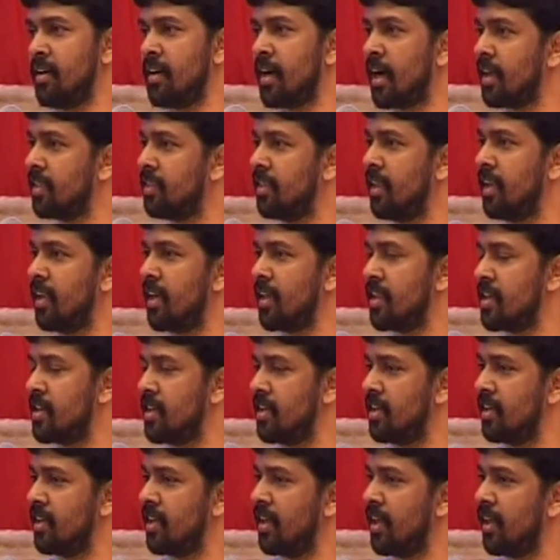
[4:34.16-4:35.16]
காத்தில் கதை
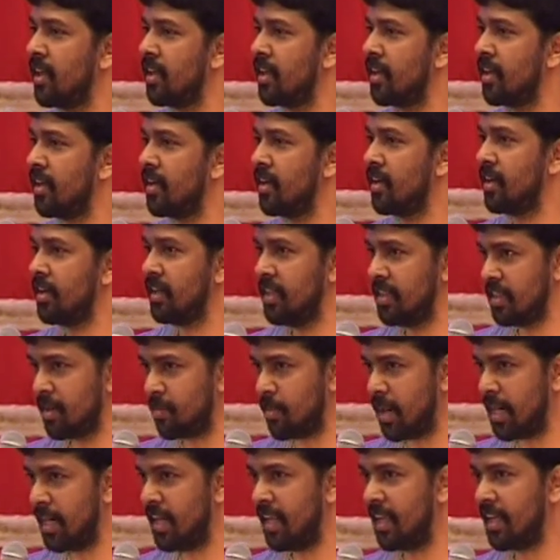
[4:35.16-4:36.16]
இருக்கு இந்த
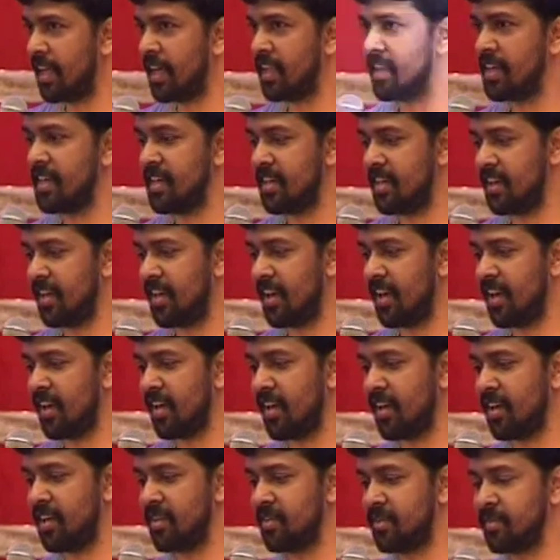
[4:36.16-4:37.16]
மண்ணில் கதை இருக்கு
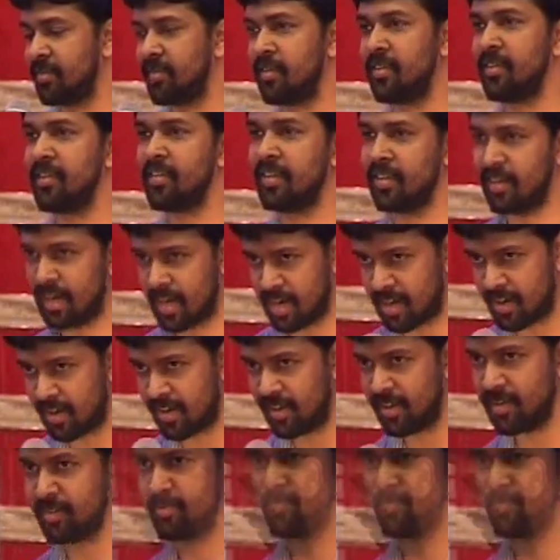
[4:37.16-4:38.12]
நன்றி